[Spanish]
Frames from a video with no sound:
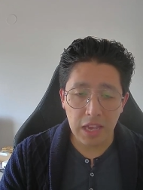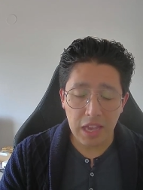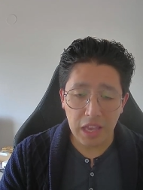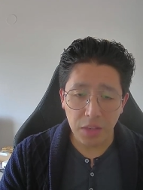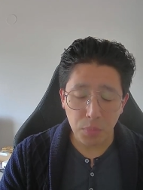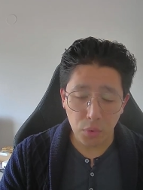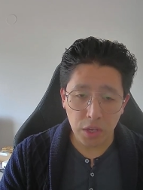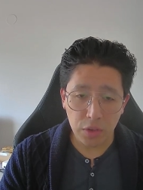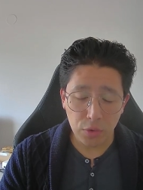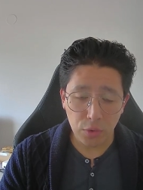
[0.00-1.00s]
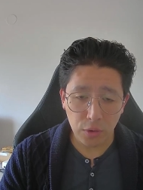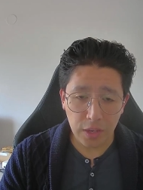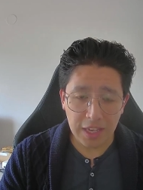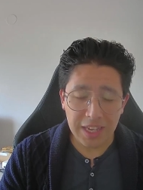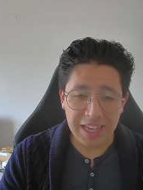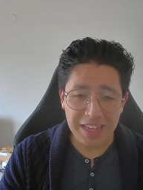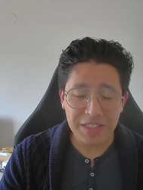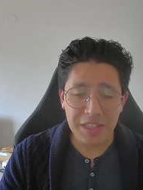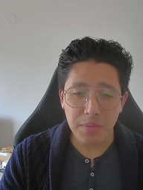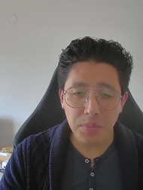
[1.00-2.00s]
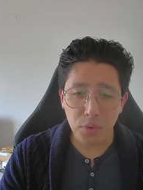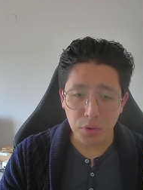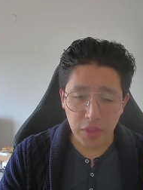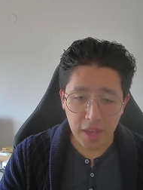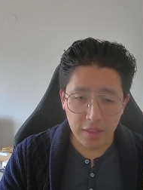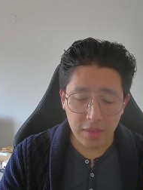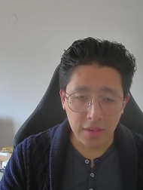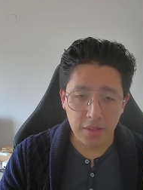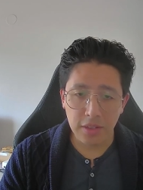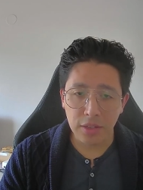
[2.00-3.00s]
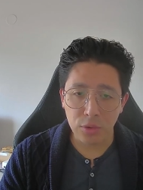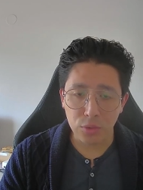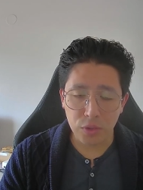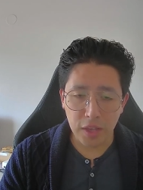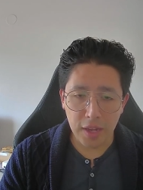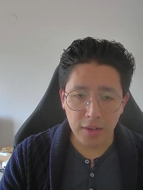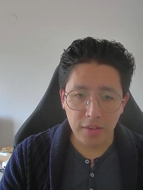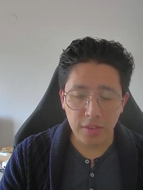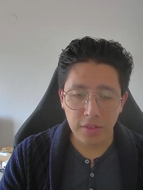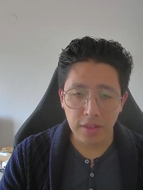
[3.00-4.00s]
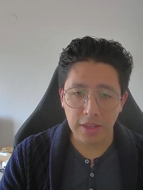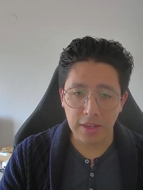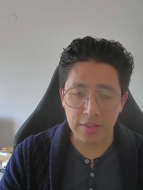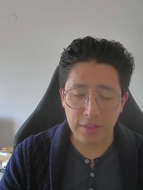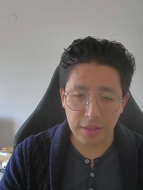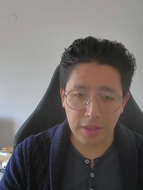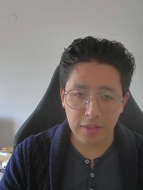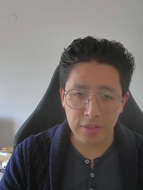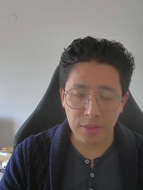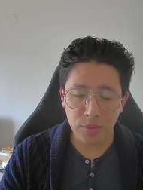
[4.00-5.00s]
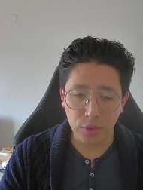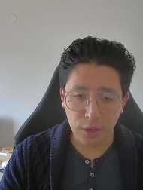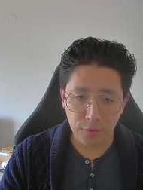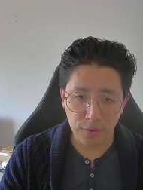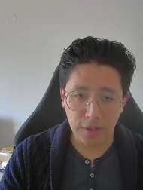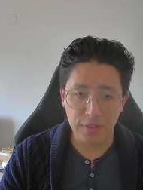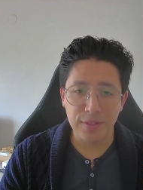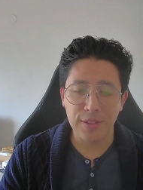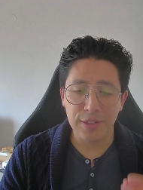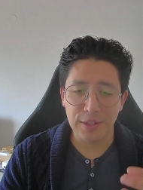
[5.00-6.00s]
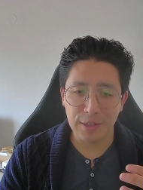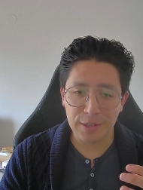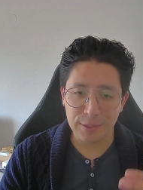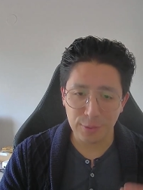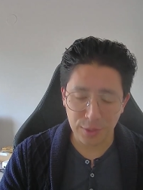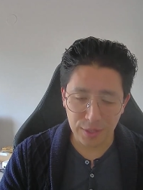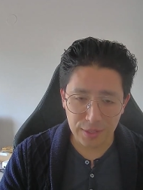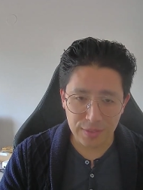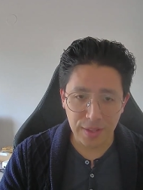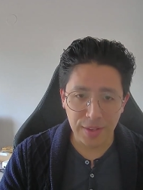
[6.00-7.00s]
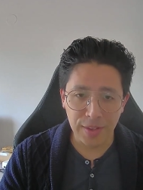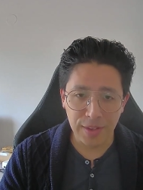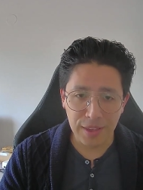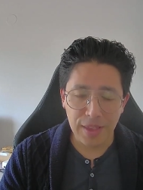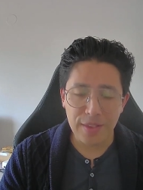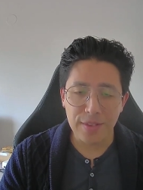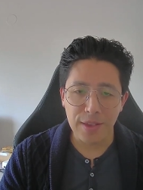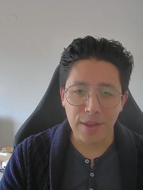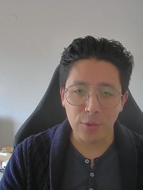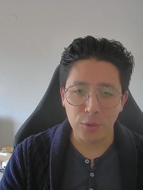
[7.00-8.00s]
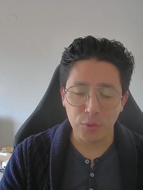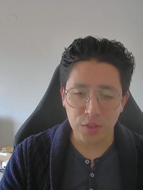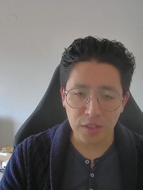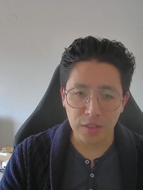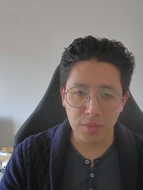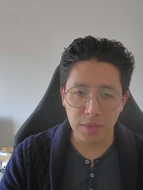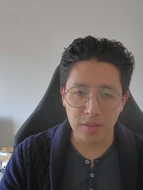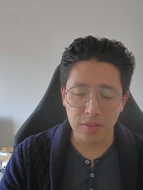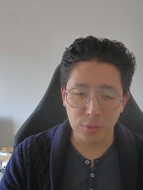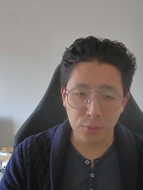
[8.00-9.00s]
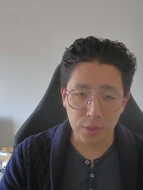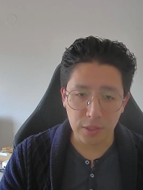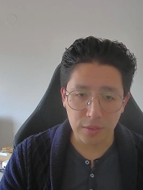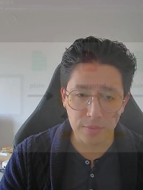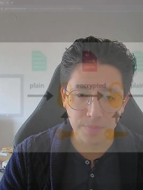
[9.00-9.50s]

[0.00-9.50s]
Es por eso que es importante y crucial de que las técnicas criptográficas que se utilizan sean lo suficientemente seguras.